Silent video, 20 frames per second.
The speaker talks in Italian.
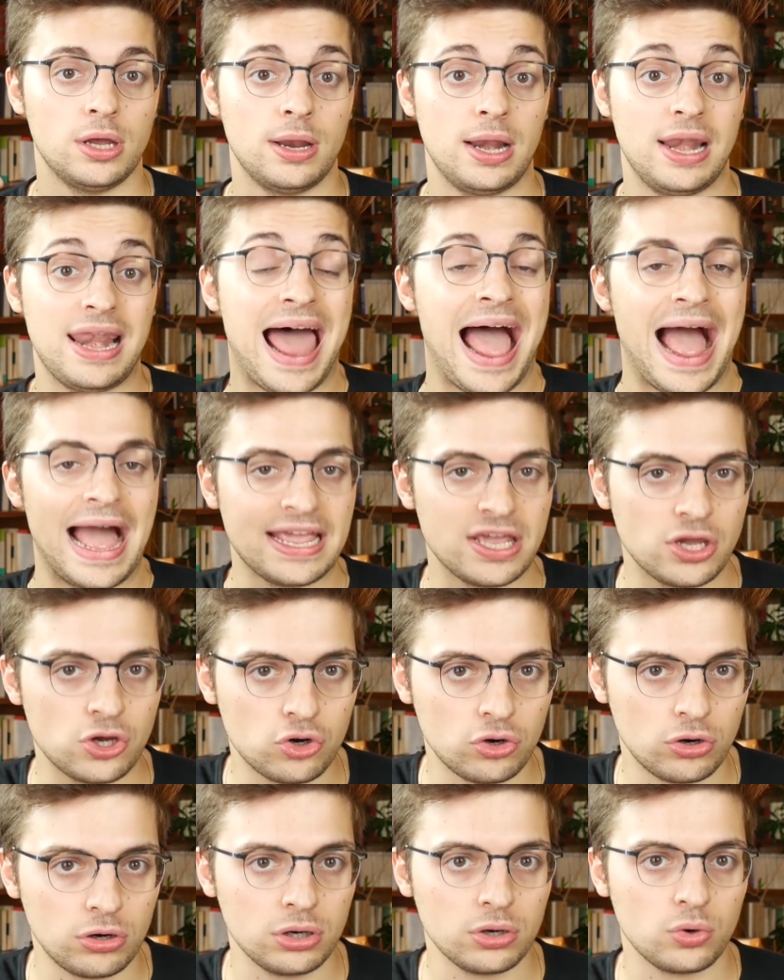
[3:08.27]

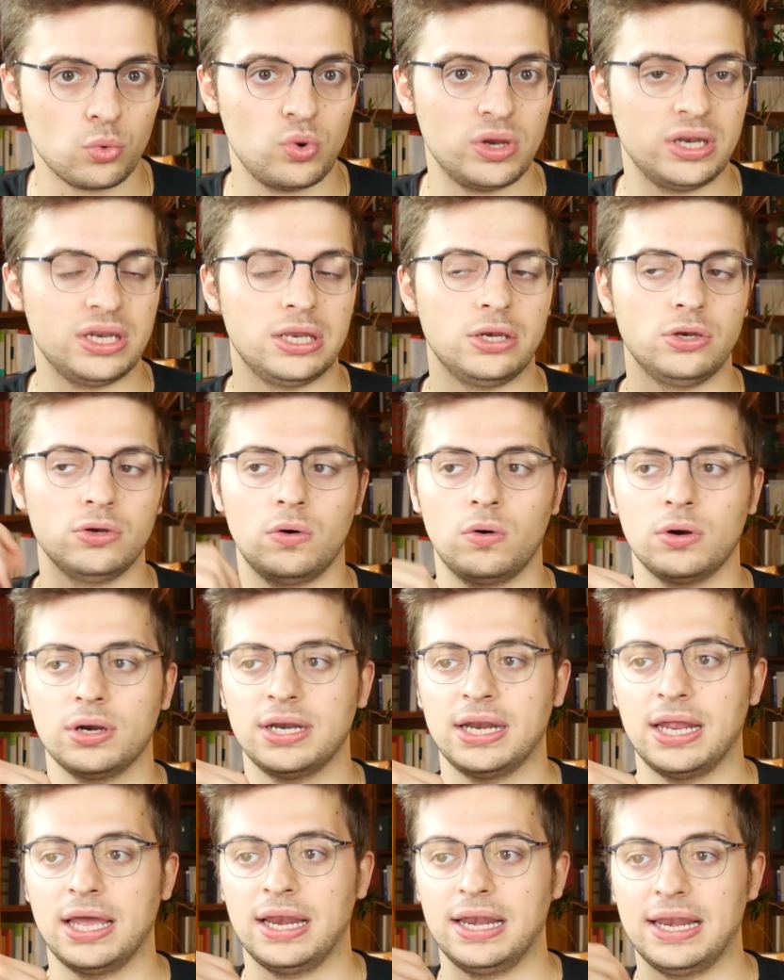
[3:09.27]
laico, quindi
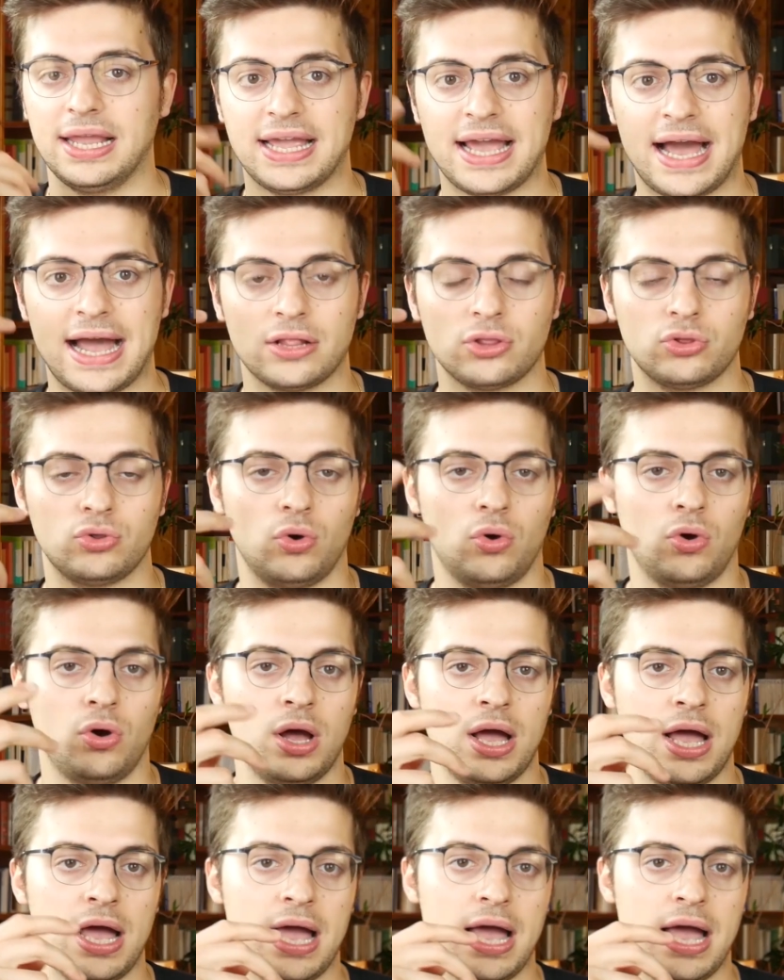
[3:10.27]
non legato